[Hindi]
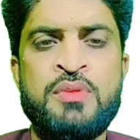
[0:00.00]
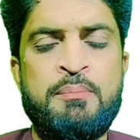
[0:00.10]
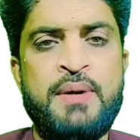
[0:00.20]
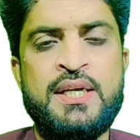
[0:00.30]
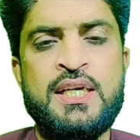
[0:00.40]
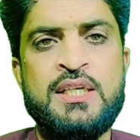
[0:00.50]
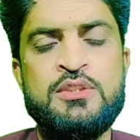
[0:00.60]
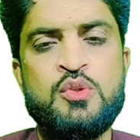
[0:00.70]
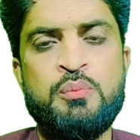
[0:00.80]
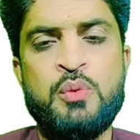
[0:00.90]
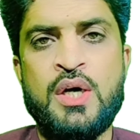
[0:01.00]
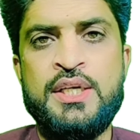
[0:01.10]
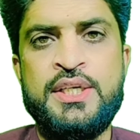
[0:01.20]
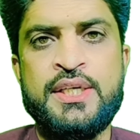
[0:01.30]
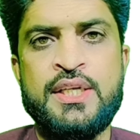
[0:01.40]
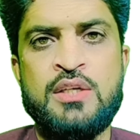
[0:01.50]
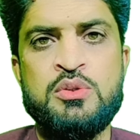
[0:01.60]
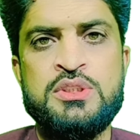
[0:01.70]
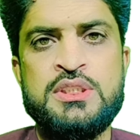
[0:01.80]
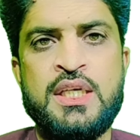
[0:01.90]
मेटा जो पुरानी
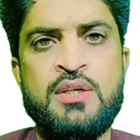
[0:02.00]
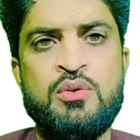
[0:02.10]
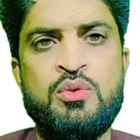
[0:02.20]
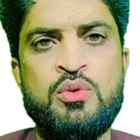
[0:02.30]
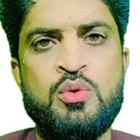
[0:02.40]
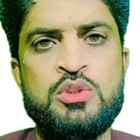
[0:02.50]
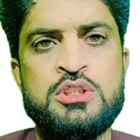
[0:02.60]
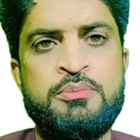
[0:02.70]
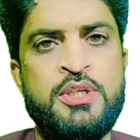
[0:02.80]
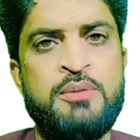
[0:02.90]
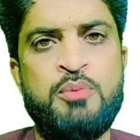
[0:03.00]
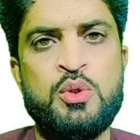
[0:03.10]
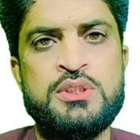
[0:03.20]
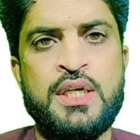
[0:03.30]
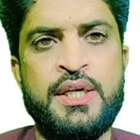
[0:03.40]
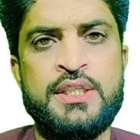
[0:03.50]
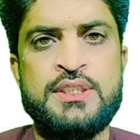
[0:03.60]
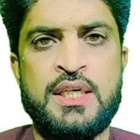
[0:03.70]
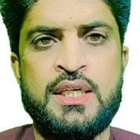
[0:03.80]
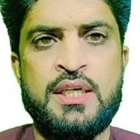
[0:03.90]
टेक्नोलॉजीज़ हैं उनको ज़मीन बोस करने
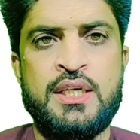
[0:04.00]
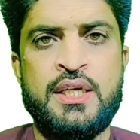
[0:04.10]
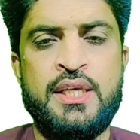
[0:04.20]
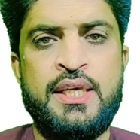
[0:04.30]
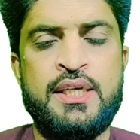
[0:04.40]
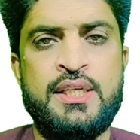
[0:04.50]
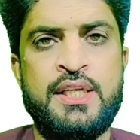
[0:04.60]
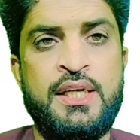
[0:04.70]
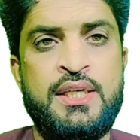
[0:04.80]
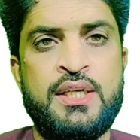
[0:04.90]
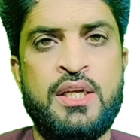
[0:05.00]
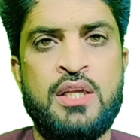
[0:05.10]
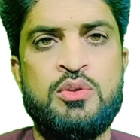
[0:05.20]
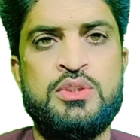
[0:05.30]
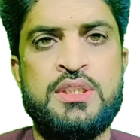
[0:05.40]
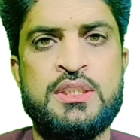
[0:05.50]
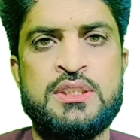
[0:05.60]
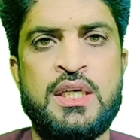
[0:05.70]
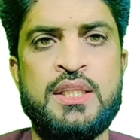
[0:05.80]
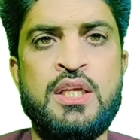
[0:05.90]
जा रहा है एक नई टेक्नोलॉजी के
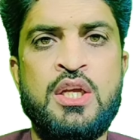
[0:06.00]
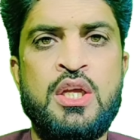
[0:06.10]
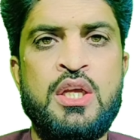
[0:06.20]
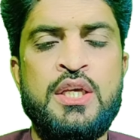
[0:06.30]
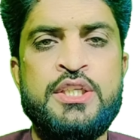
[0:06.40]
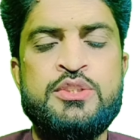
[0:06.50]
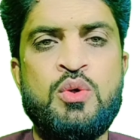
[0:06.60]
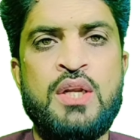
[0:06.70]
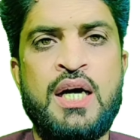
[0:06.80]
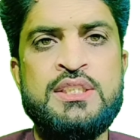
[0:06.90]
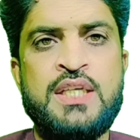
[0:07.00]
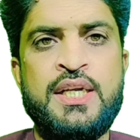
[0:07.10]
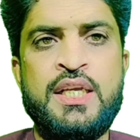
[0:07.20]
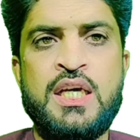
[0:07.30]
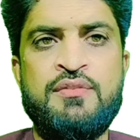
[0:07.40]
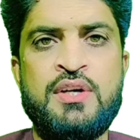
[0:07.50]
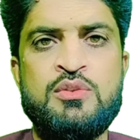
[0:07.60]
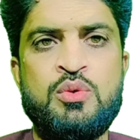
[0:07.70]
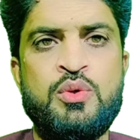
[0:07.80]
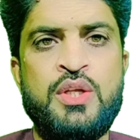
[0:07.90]
साथ इसको लॉन्च करने का
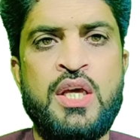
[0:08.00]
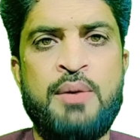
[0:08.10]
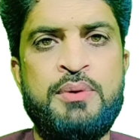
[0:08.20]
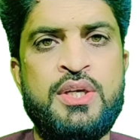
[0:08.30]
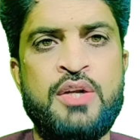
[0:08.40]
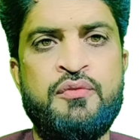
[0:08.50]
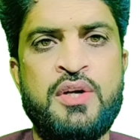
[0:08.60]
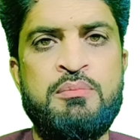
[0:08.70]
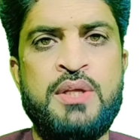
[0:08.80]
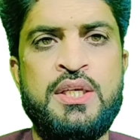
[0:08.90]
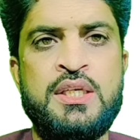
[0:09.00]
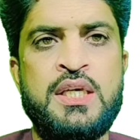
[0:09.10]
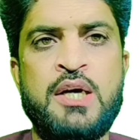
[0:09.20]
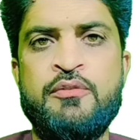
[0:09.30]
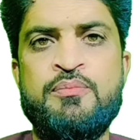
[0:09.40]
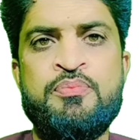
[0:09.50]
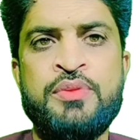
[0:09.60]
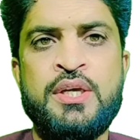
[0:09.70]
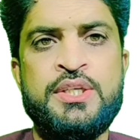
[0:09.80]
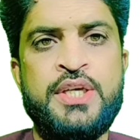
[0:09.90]
वक्त उन्होंने अभी कन्फर्म नहीं किया
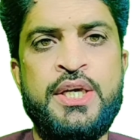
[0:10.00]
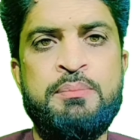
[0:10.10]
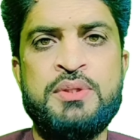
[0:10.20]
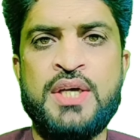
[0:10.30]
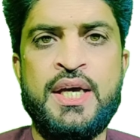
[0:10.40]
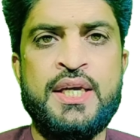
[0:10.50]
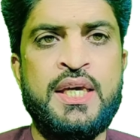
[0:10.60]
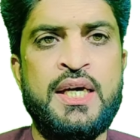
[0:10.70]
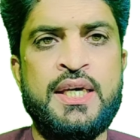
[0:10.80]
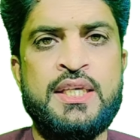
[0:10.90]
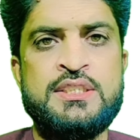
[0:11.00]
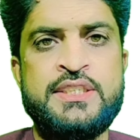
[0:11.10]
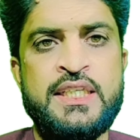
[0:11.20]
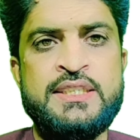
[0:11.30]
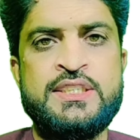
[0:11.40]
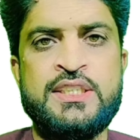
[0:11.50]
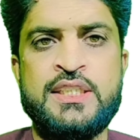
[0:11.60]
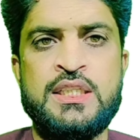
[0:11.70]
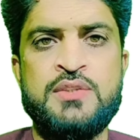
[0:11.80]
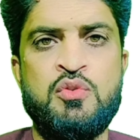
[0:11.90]
यही बताया गया है कि जल्द से
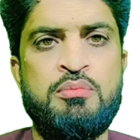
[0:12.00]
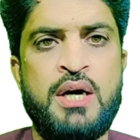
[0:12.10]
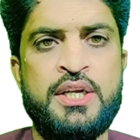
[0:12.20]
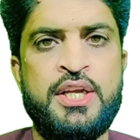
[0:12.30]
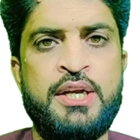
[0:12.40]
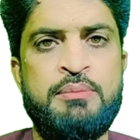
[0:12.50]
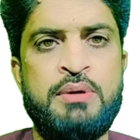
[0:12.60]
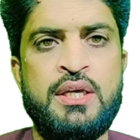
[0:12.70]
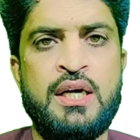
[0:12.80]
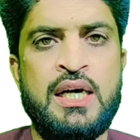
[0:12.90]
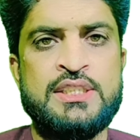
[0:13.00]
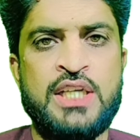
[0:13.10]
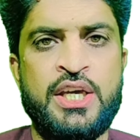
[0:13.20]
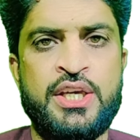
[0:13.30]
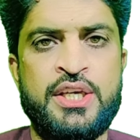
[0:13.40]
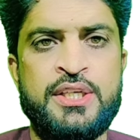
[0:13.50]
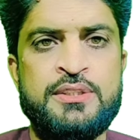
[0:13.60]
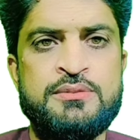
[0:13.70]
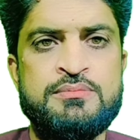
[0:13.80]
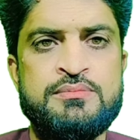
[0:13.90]
जल्द वो मार्केट में आ जाएंगे